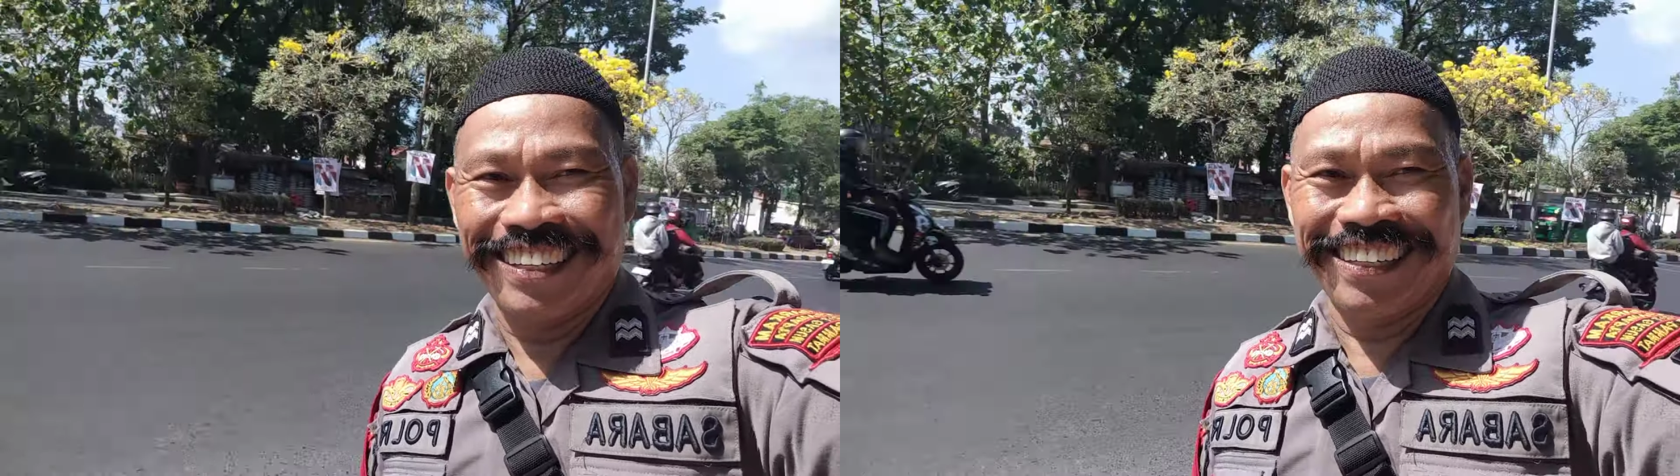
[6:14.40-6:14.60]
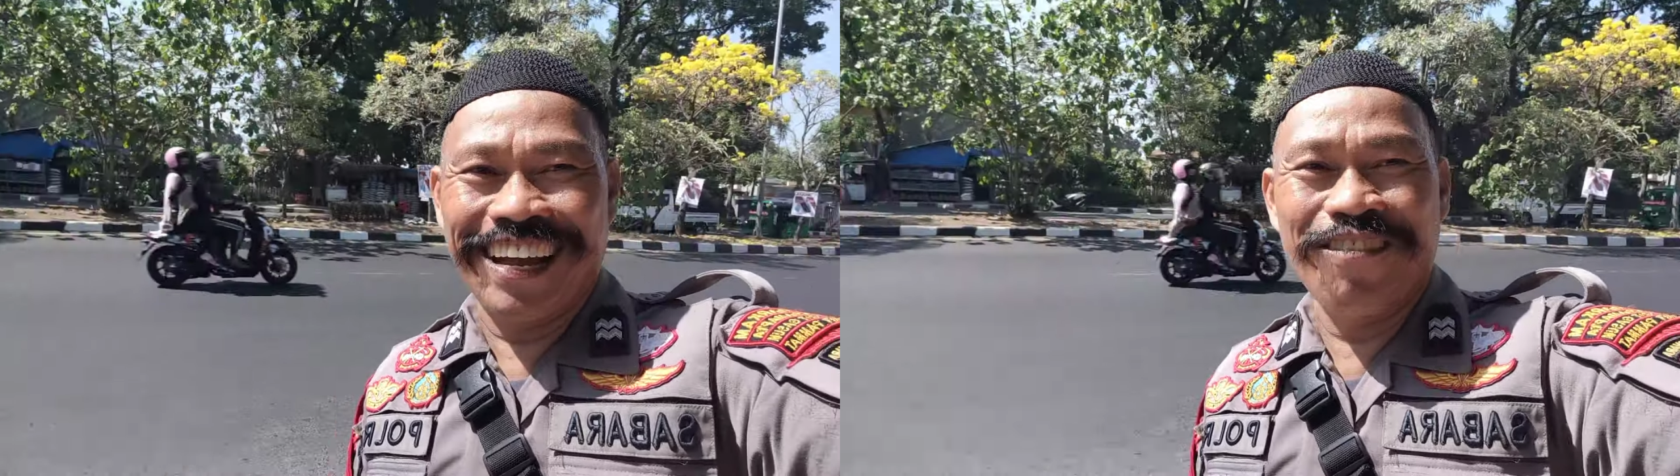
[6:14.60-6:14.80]

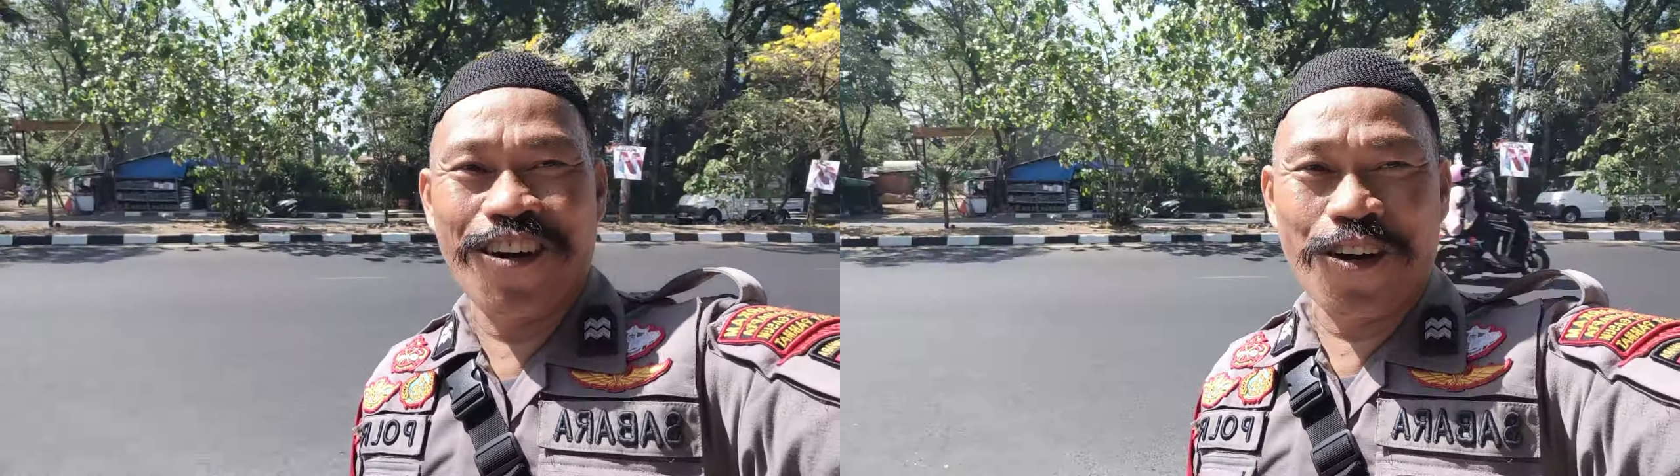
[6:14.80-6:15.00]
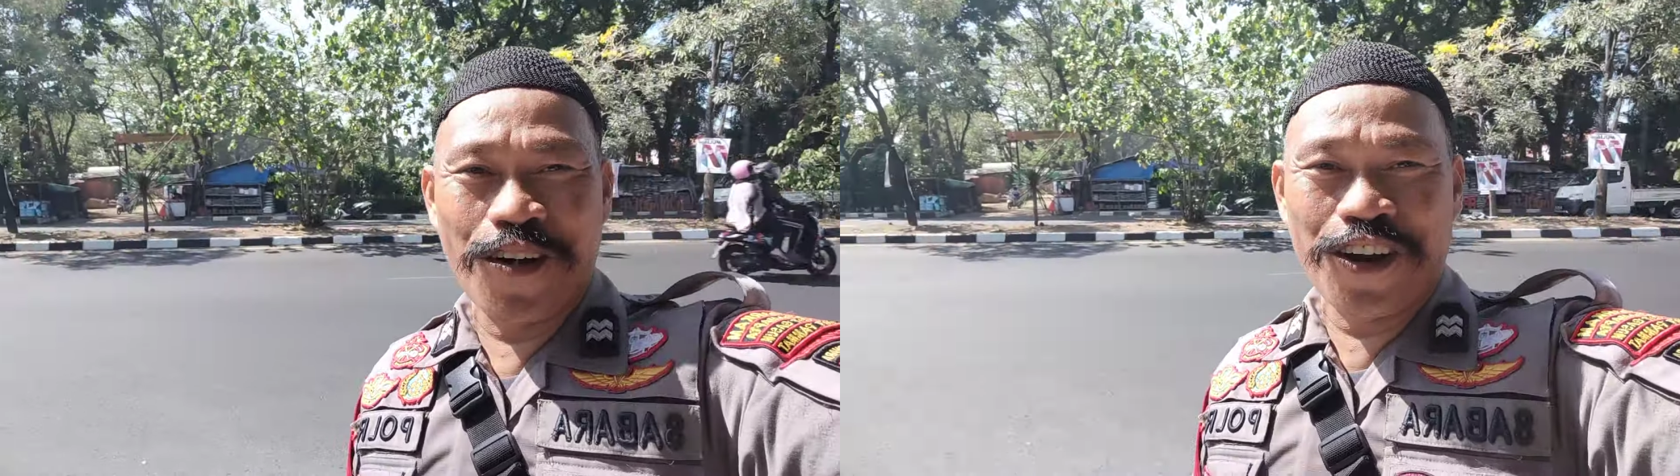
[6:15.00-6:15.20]
Ya,
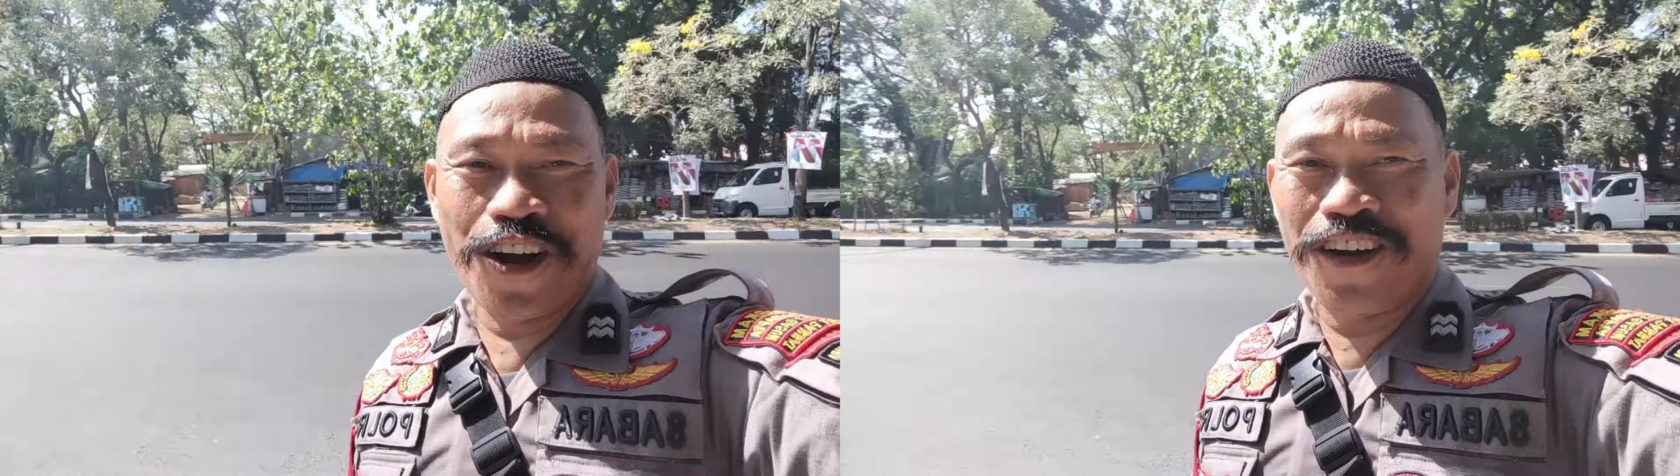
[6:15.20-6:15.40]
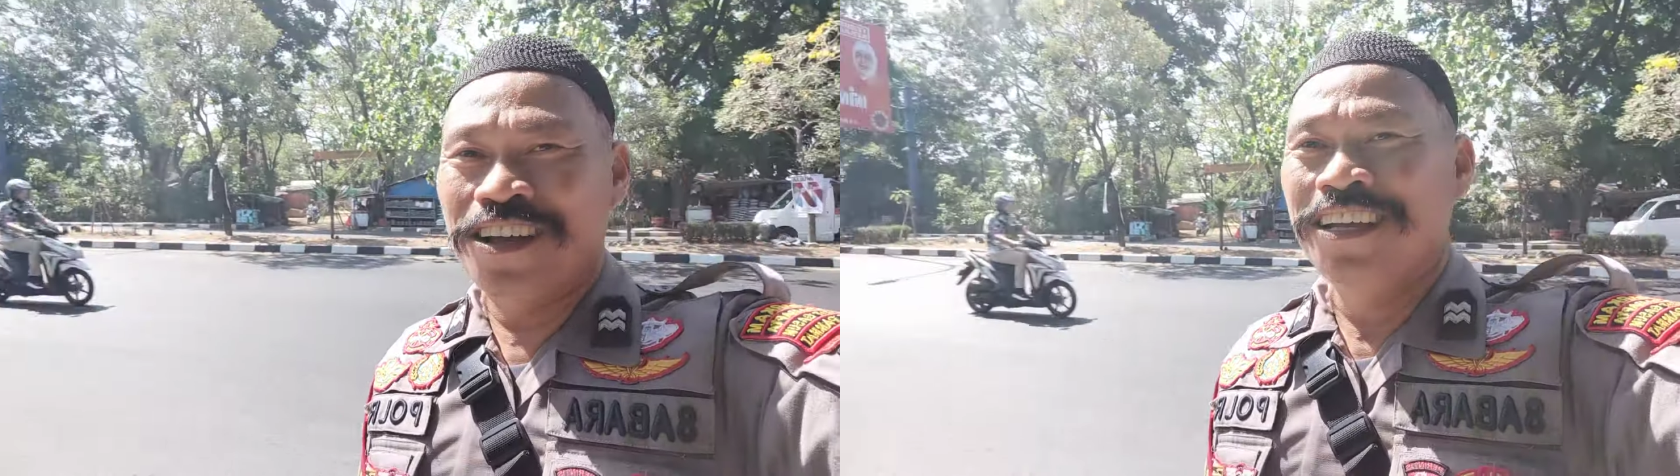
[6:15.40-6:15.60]
monggo
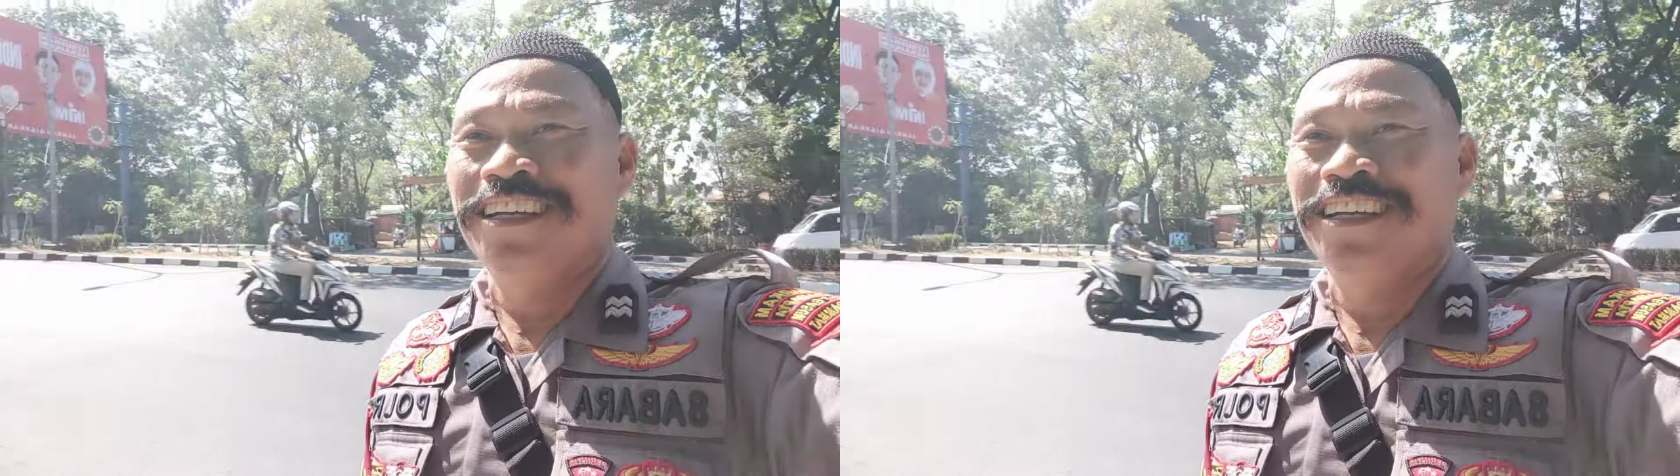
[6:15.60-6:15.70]
monggo.